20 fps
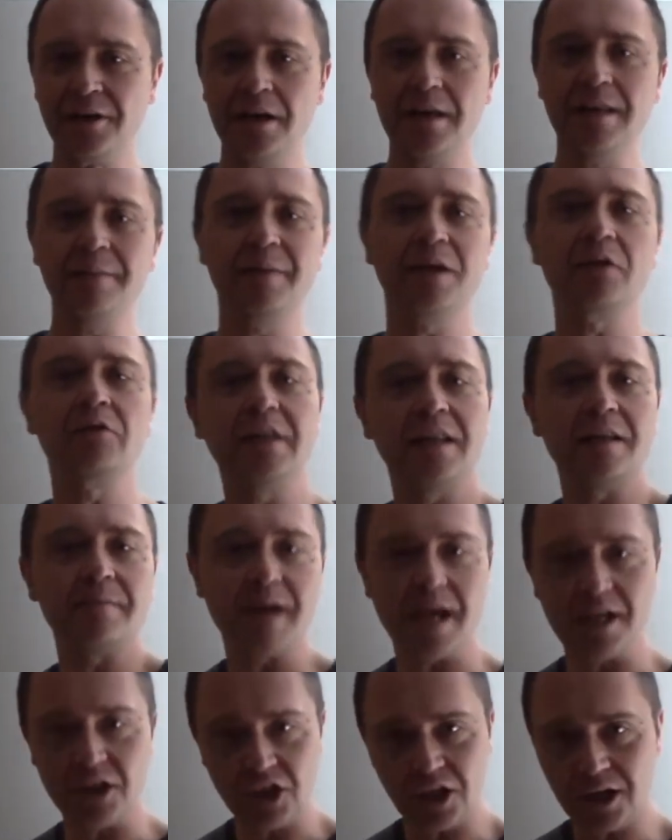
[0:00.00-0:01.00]
le paroline
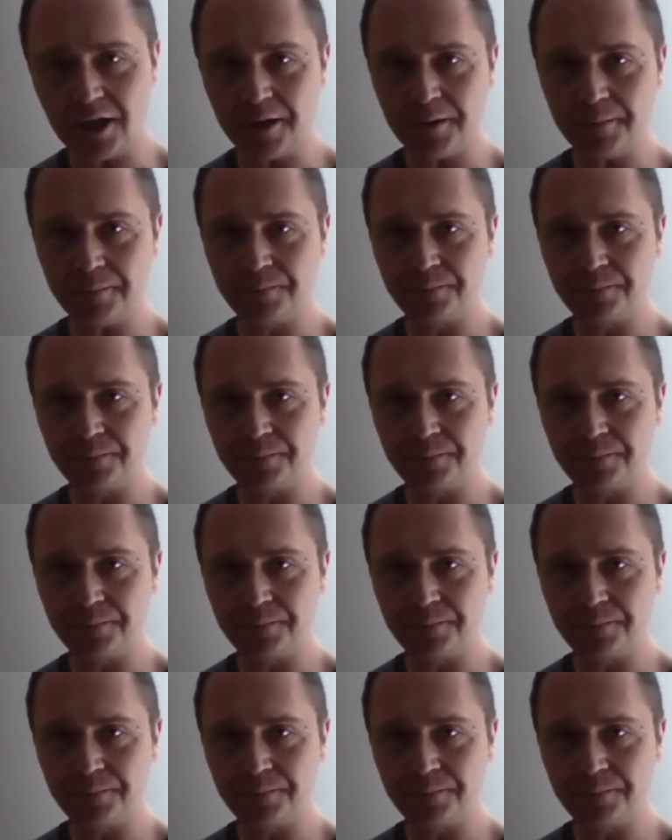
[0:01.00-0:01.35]
magiche.